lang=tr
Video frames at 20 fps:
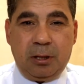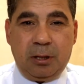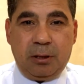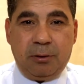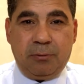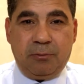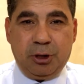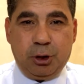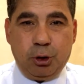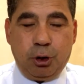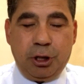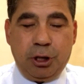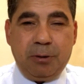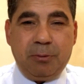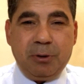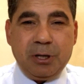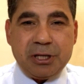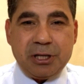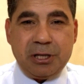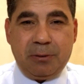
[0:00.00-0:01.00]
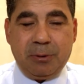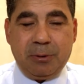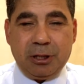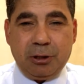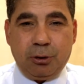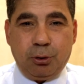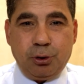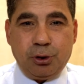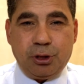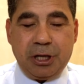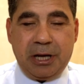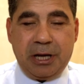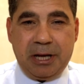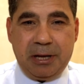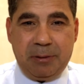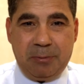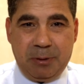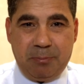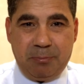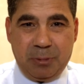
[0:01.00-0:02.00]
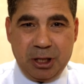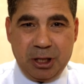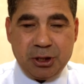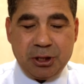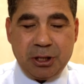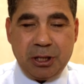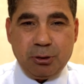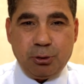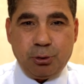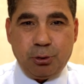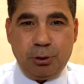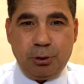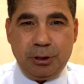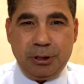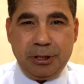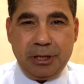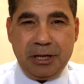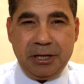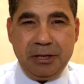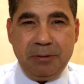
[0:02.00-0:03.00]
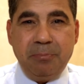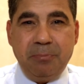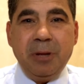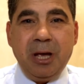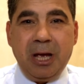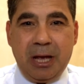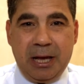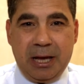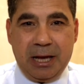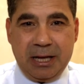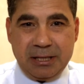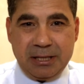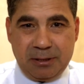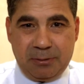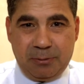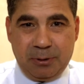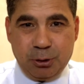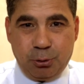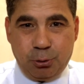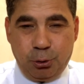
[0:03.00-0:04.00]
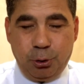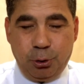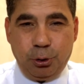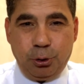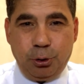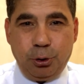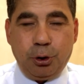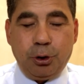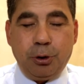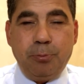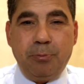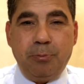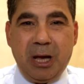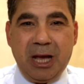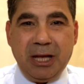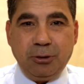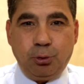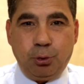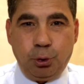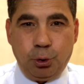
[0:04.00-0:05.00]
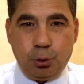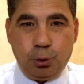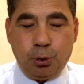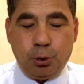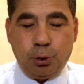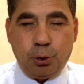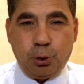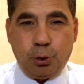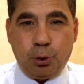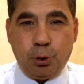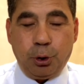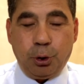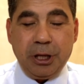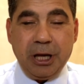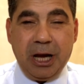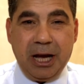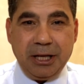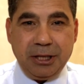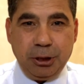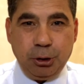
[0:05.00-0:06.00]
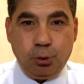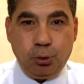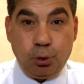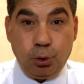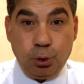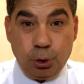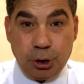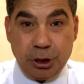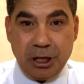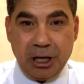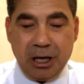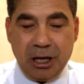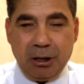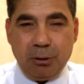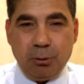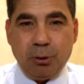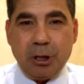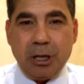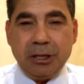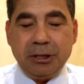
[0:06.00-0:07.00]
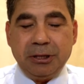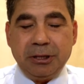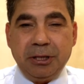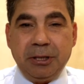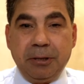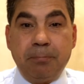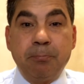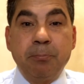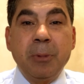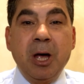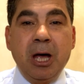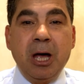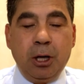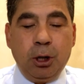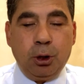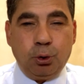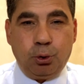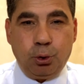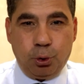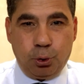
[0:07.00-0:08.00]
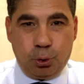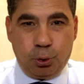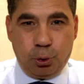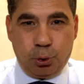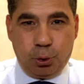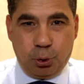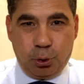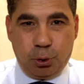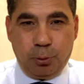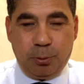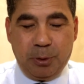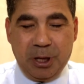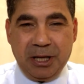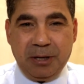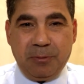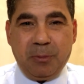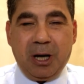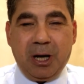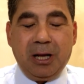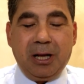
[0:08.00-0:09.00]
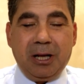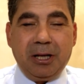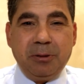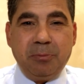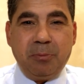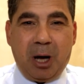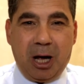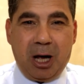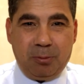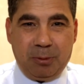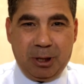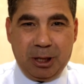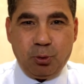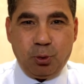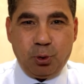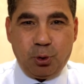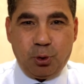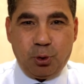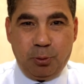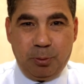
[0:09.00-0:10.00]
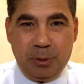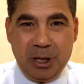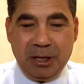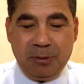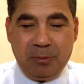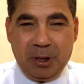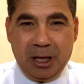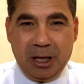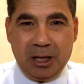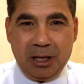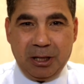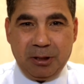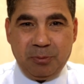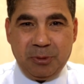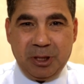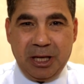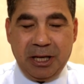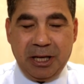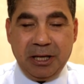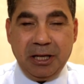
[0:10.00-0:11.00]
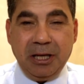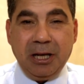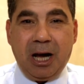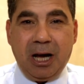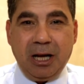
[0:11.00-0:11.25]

Videoya başlamadan önce hemen baştan söyleyeyim. Her zaman söylüyorum ben Türk hukuku yani Türkiye avukatıyım. Türk hukuku benim alanım, Alman hukuku benim alanım değil.